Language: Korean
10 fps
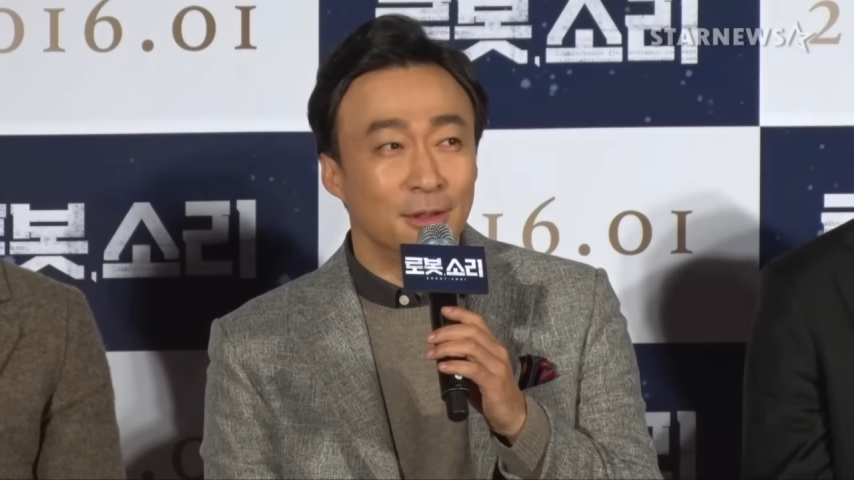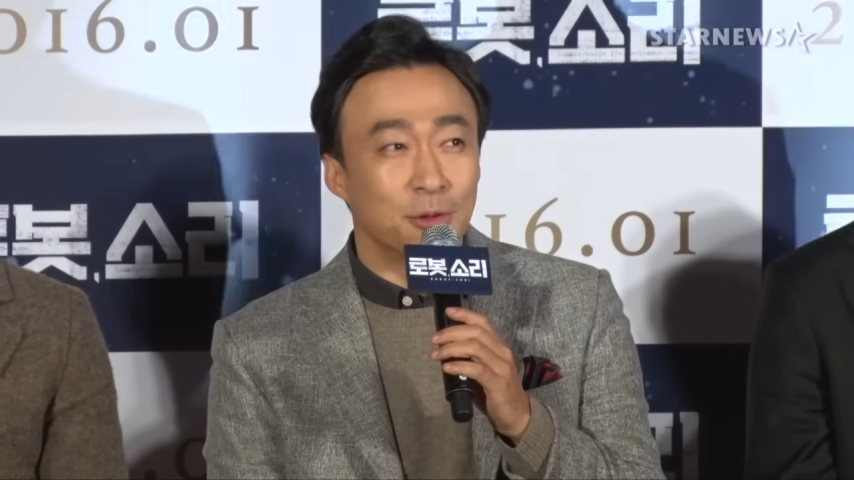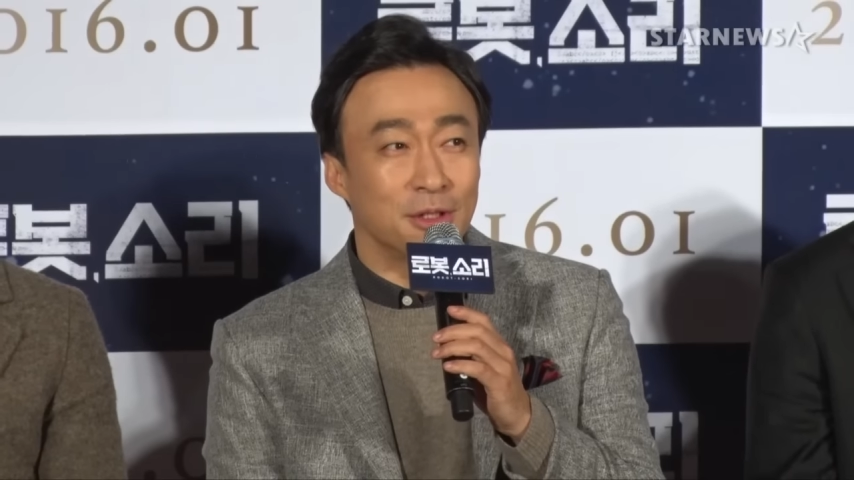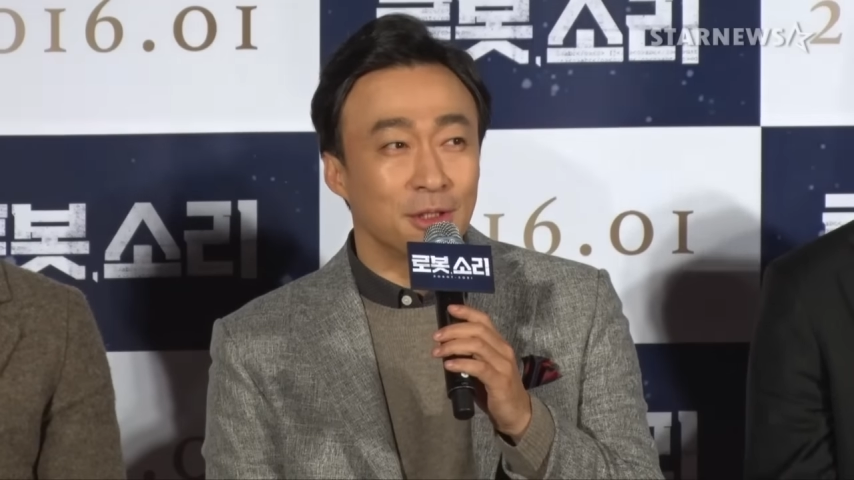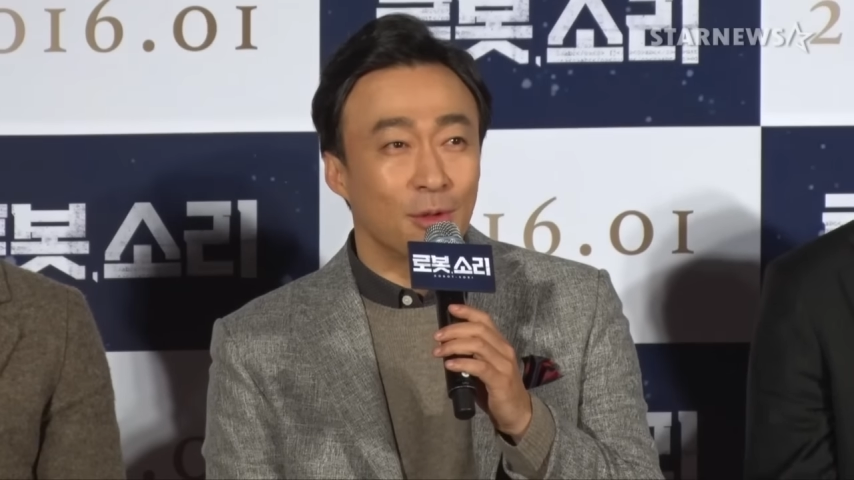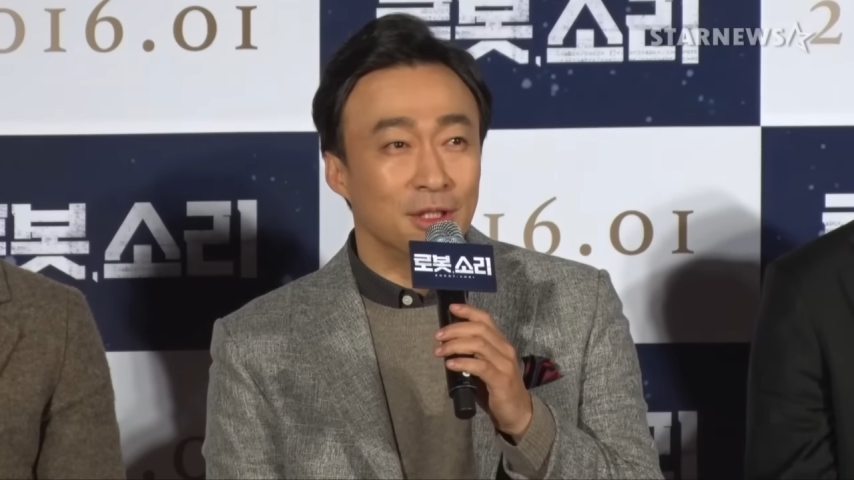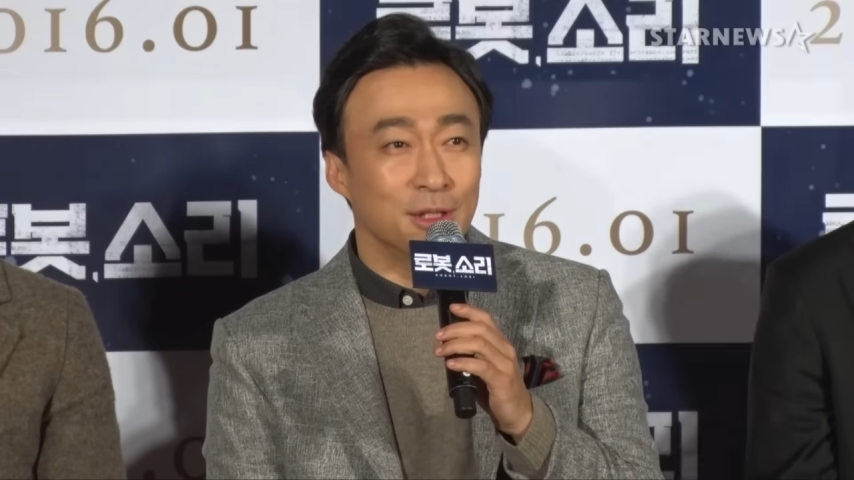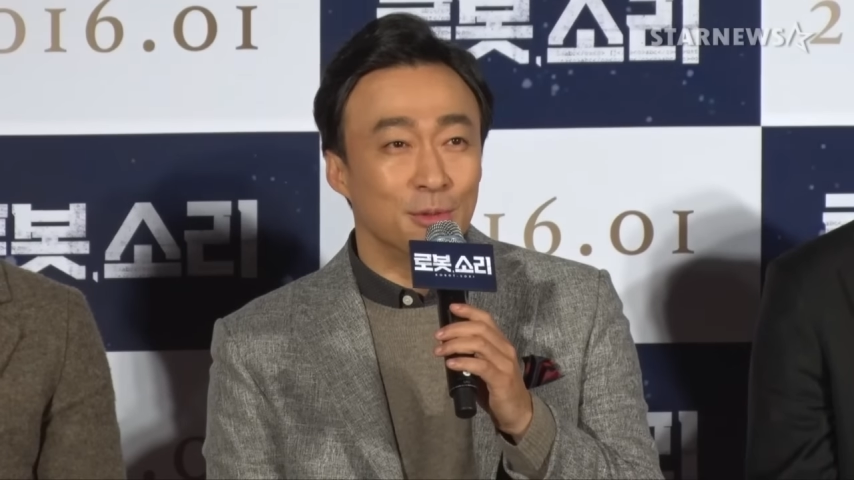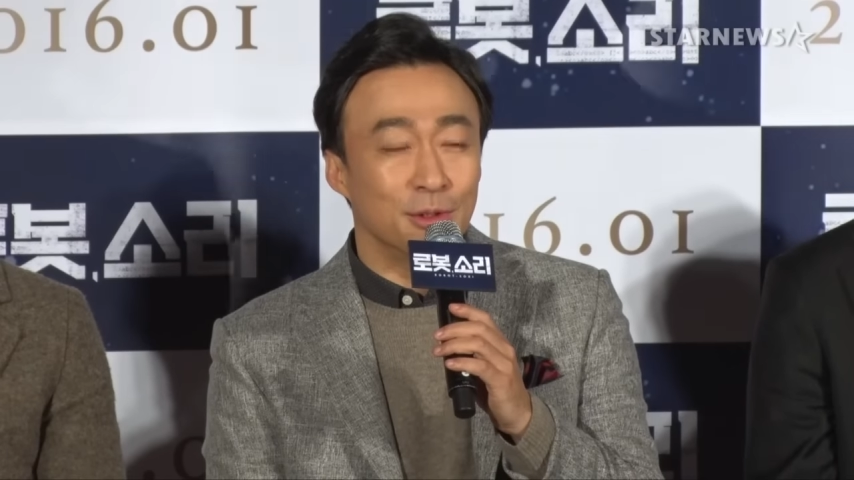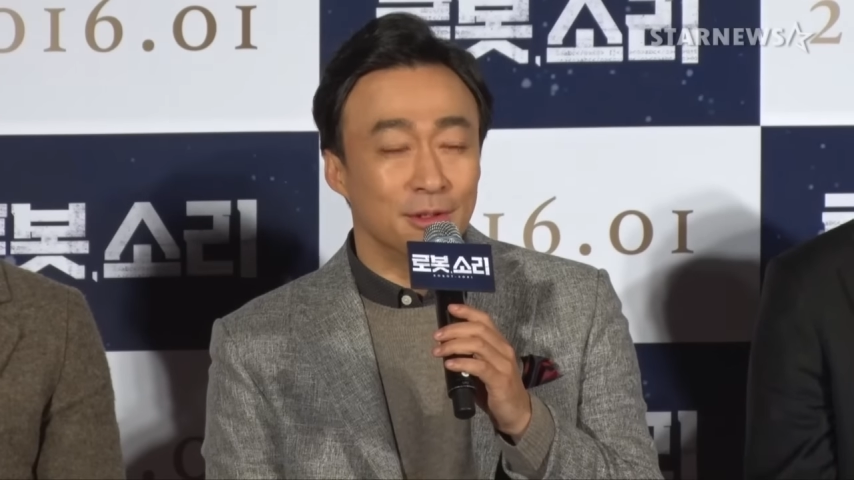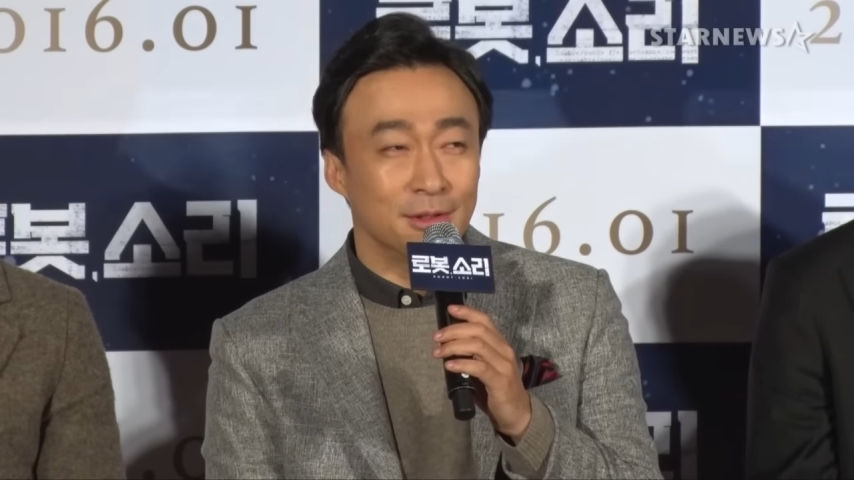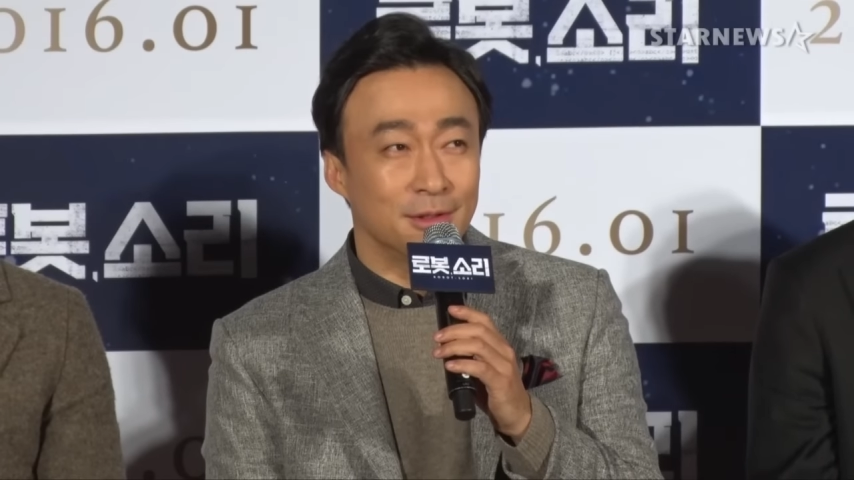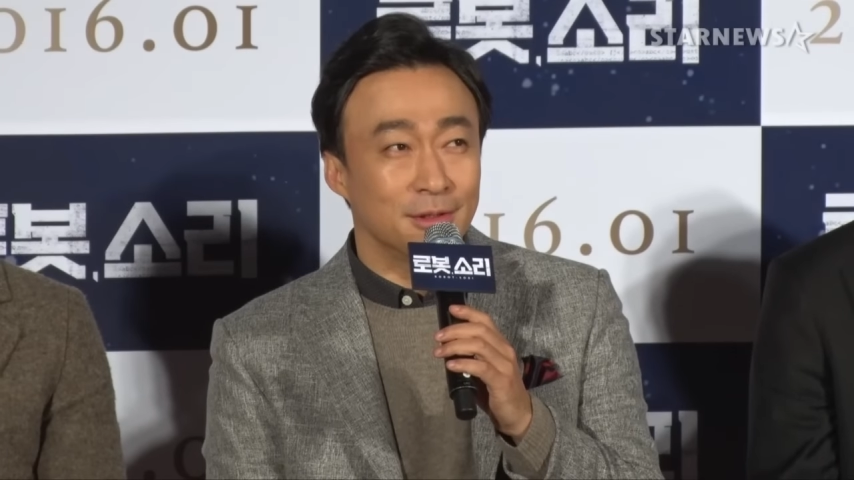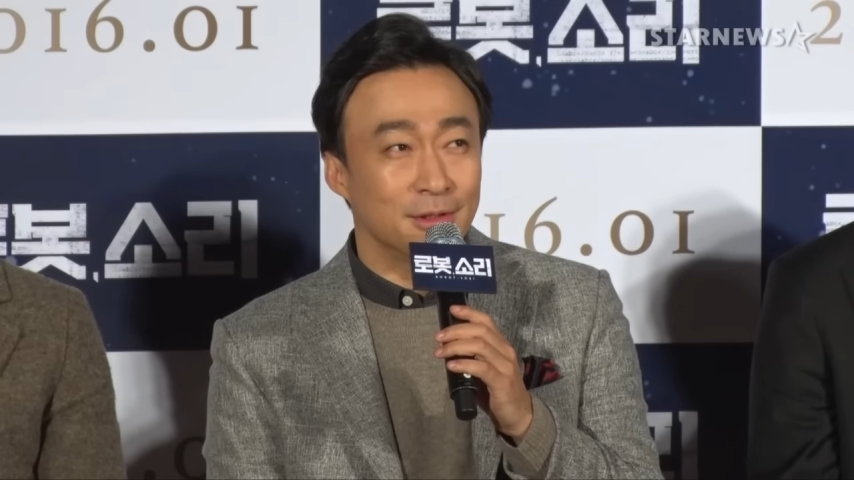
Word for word: 굉장히 관심을